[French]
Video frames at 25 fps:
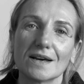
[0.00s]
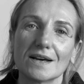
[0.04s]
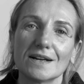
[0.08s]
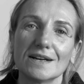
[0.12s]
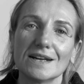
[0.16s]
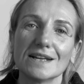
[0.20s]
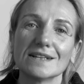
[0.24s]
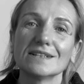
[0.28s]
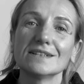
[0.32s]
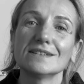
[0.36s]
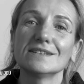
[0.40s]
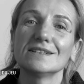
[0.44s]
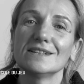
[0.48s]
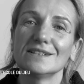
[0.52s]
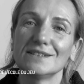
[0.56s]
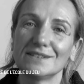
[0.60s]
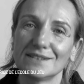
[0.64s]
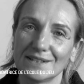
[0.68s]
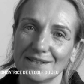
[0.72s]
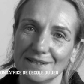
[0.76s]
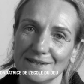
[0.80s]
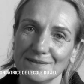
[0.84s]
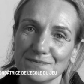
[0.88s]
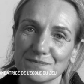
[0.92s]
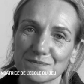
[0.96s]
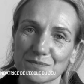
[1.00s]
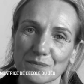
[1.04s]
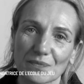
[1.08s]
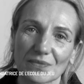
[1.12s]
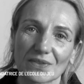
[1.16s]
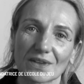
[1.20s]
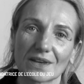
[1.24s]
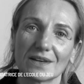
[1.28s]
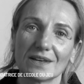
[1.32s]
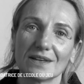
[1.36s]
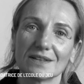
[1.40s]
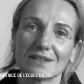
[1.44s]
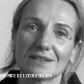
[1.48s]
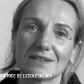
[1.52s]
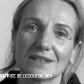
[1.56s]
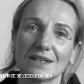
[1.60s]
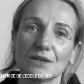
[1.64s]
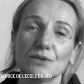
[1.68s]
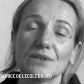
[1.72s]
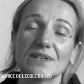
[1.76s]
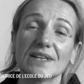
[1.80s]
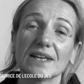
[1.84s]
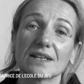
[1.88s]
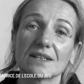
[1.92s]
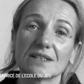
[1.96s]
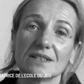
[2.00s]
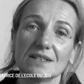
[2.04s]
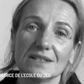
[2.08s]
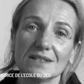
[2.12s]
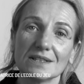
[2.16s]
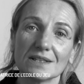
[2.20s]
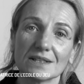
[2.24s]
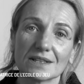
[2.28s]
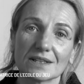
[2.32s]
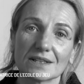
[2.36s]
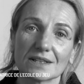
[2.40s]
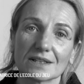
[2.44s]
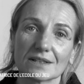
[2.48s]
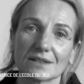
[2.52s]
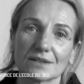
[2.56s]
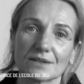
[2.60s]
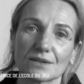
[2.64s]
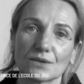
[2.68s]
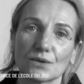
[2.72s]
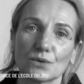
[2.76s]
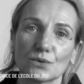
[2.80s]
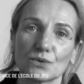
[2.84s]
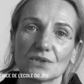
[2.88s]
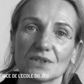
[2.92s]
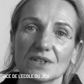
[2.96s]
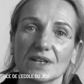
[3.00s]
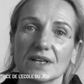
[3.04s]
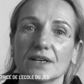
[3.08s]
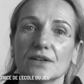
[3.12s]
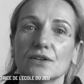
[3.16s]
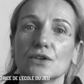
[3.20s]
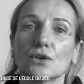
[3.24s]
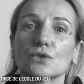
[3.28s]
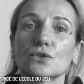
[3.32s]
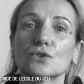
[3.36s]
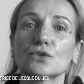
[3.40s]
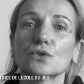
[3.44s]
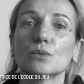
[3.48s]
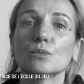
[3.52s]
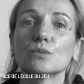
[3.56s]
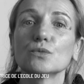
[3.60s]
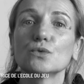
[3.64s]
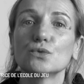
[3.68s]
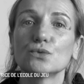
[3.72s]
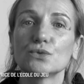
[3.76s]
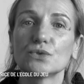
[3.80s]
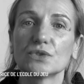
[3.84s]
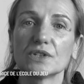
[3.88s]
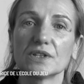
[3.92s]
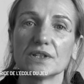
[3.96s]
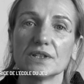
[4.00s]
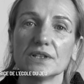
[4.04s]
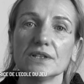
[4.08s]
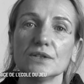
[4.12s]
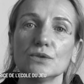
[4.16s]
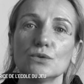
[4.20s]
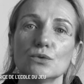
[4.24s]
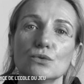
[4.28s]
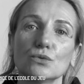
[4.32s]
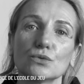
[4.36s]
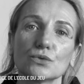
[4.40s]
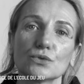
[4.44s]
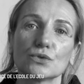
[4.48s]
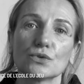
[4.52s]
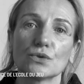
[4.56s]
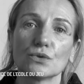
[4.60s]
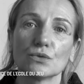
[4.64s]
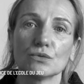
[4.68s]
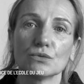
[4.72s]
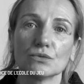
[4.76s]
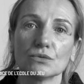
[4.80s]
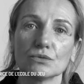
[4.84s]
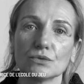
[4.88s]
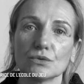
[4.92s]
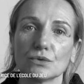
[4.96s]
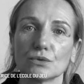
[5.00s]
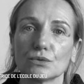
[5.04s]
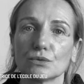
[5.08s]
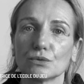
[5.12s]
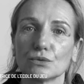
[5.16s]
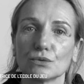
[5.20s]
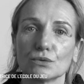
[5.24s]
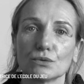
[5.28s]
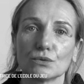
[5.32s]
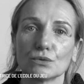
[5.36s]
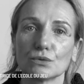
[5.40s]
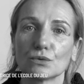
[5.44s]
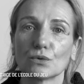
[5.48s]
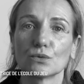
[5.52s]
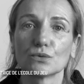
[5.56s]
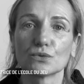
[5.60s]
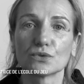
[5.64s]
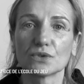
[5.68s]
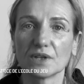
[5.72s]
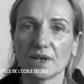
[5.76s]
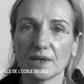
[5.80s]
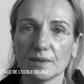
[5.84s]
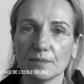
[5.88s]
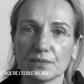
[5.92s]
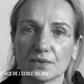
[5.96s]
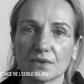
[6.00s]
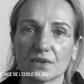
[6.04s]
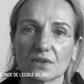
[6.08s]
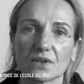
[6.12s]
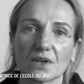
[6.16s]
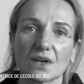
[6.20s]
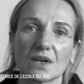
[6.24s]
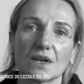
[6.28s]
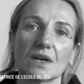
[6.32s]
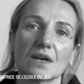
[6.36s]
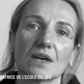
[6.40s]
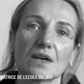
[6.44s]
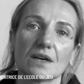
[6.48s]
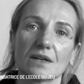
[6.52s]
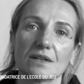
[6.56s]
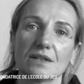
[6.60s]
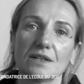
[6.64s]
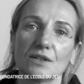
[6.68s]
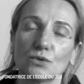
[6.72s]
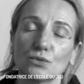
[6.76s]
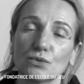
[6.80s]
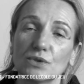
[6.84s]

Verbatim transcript: La TCIC, c'est une technique, donc c'est un ensemble d'outils, de notions, de concepts, des